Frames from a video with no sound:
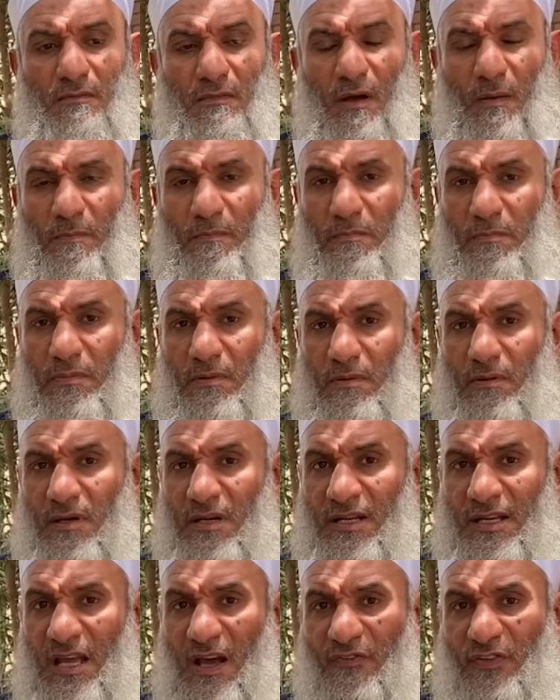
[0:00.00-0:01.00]
طب
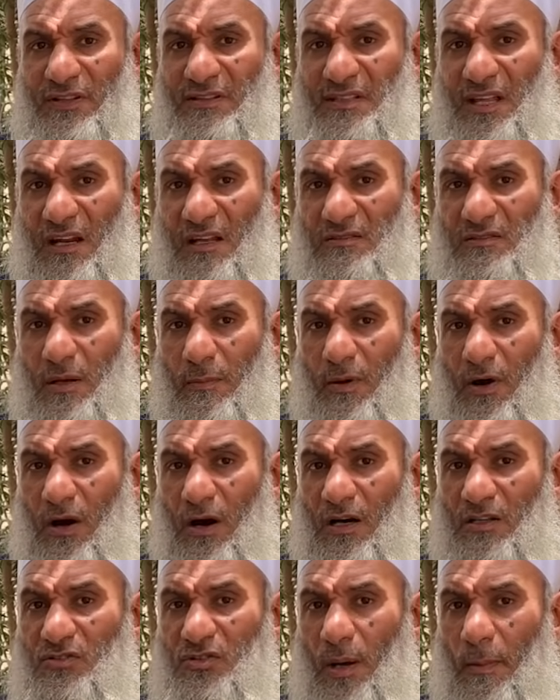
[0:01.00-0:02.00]
الكفن ثلاث
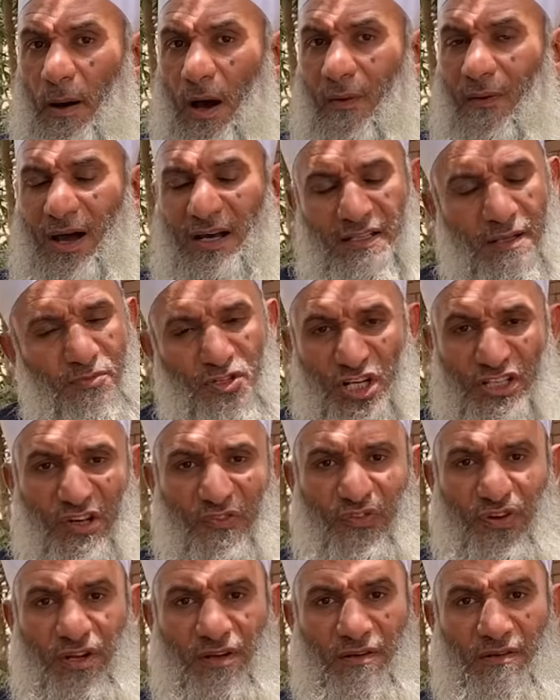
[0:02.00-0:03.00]
طبقات طبقه واحده مش
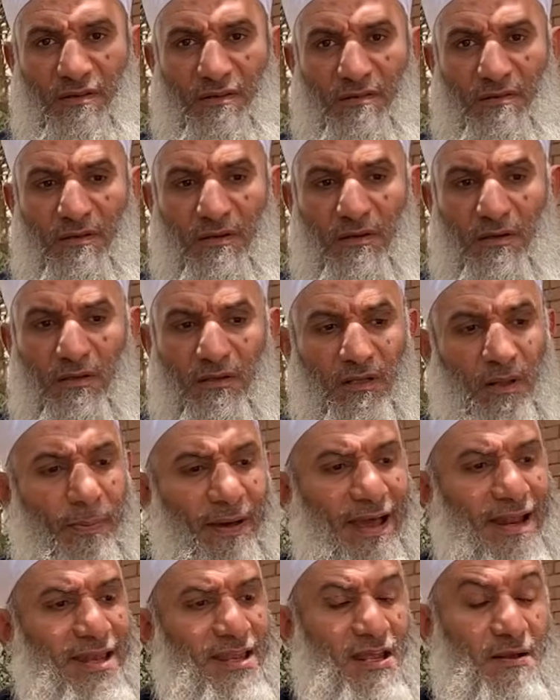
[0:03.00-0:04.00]
هتفرق طب
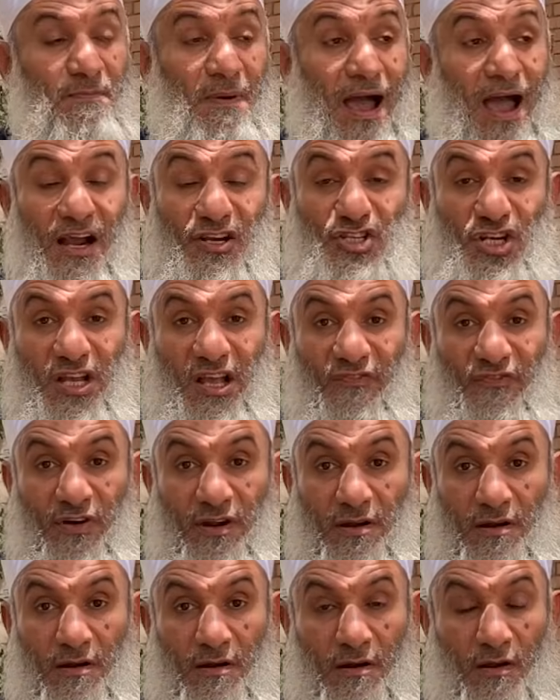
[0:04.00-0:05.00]
خليك معكش
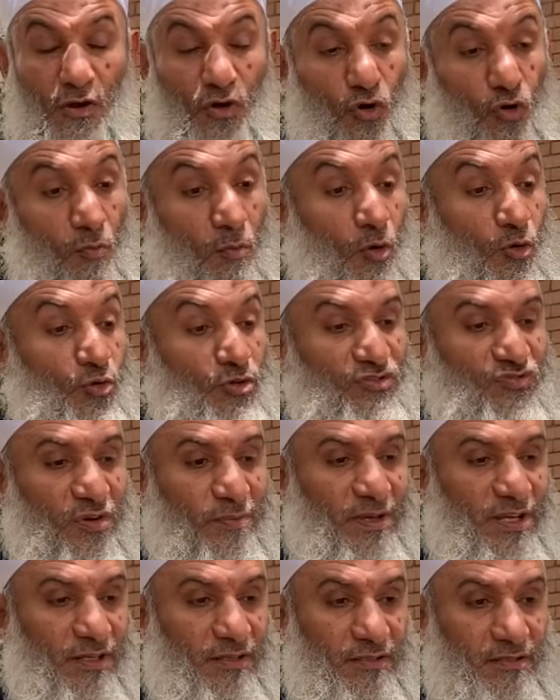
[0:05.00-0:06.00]
كفن موجود
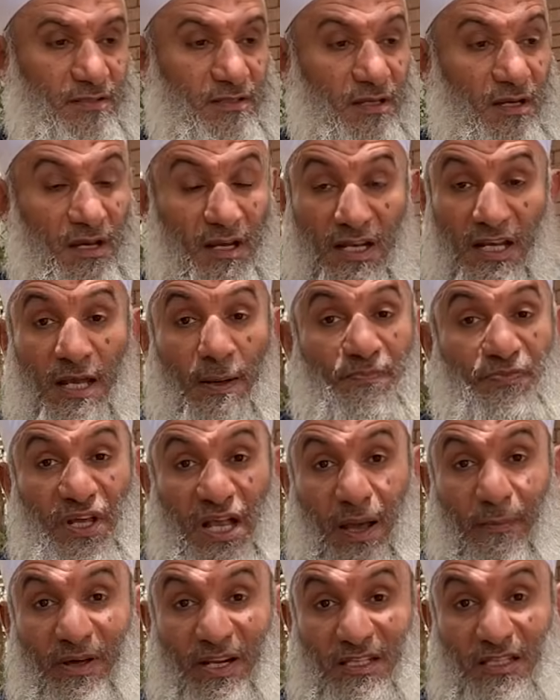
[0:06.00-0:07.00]
في بيت جبت
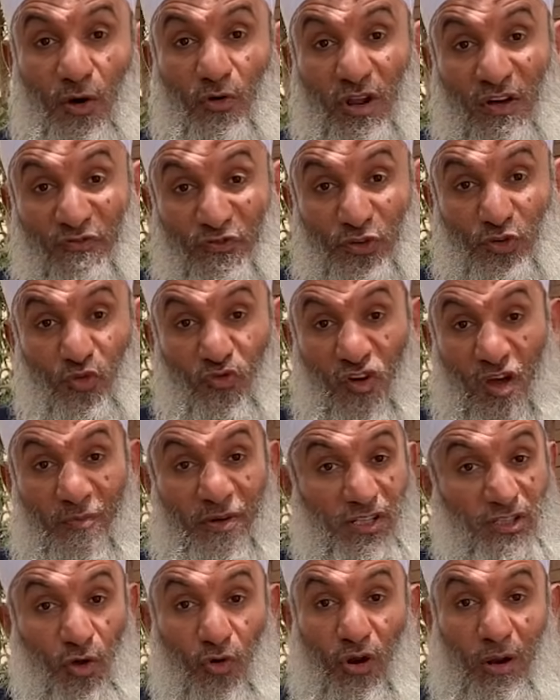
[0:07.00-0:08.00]
كبرته ولفته
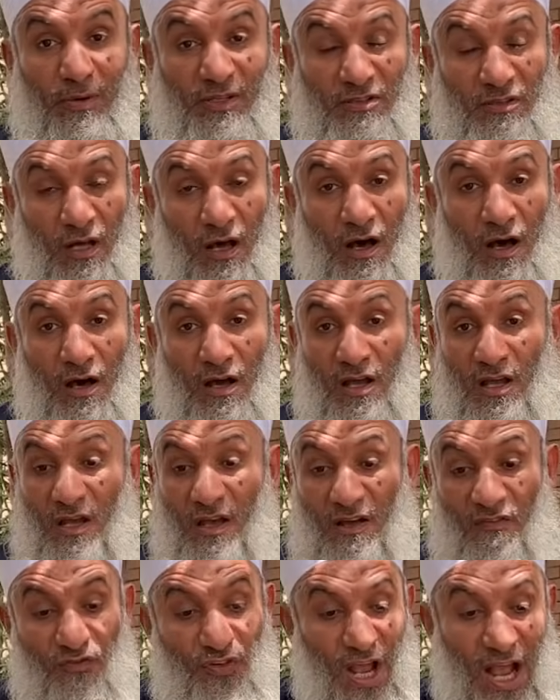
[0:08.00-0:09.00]
وكبرته وربطتها
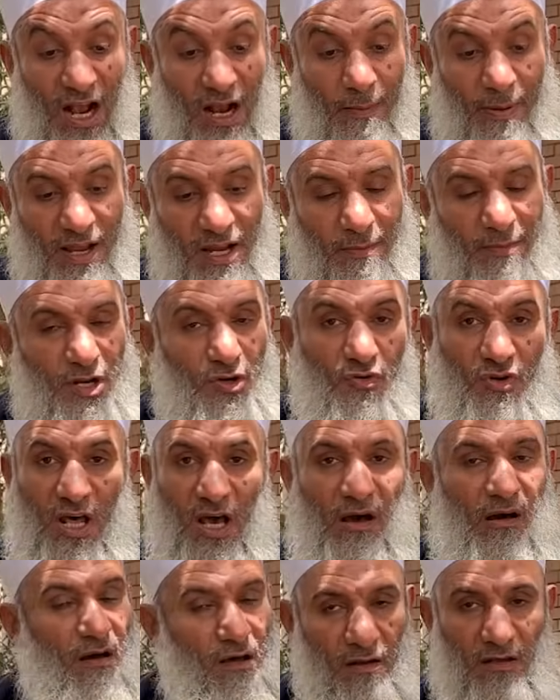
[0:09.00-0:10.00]
في حاجه باينه منه
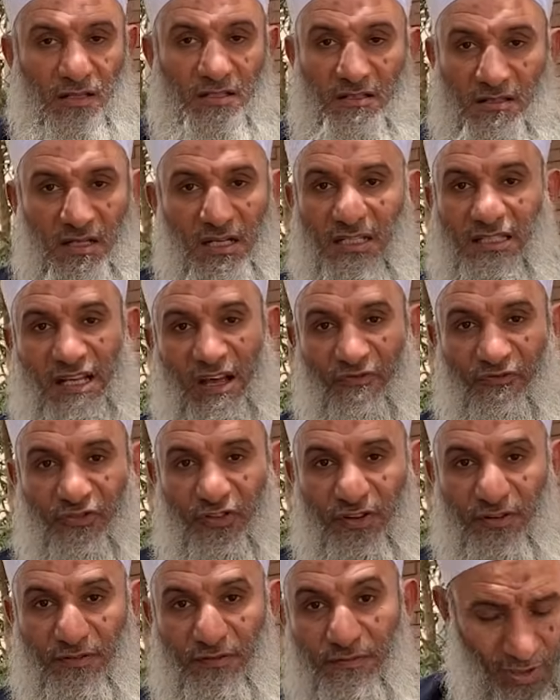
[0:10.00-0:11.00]
لا خلاص
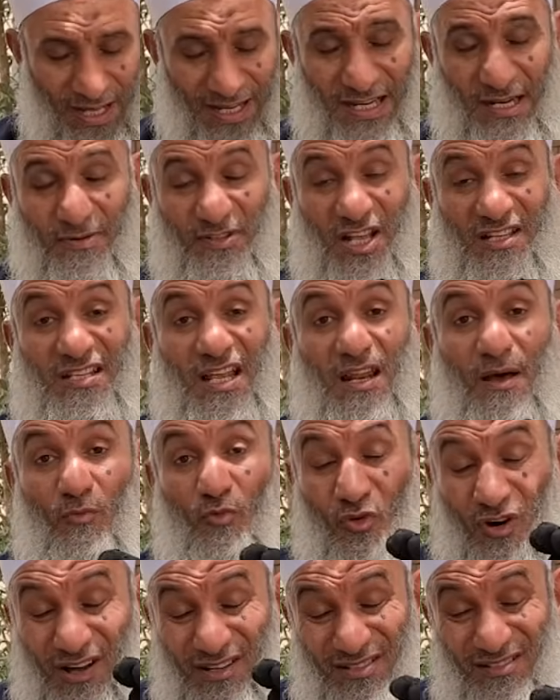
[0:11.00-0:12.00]
اتكفن ولكن النبي صلى الله عليه
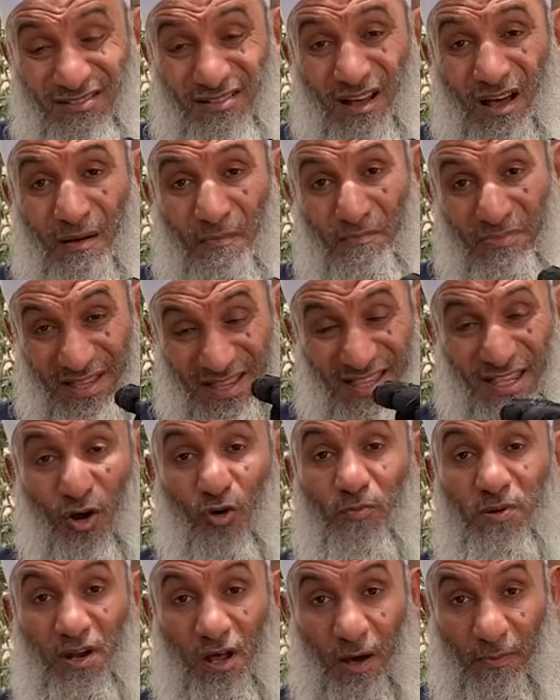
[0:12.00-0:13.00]
وسلم وصى
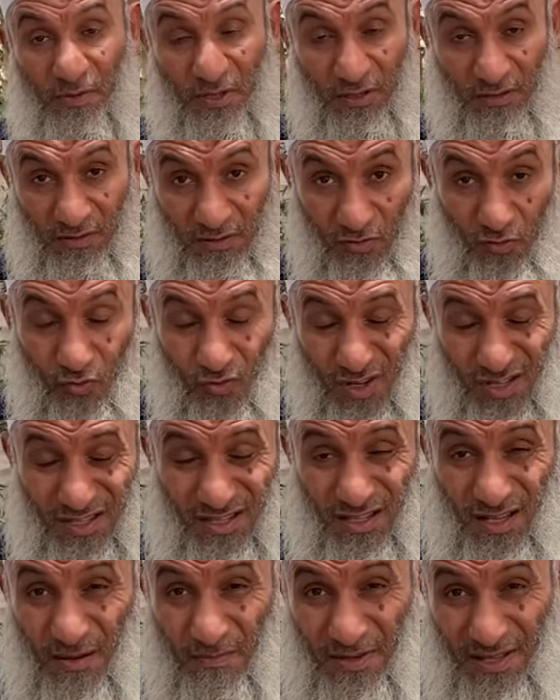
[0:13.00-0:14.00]
بالثوب الابيض
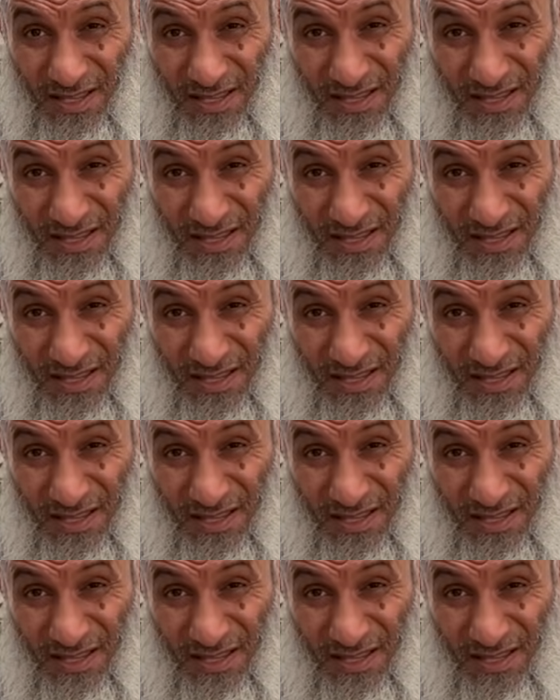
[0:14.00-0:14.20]
وصى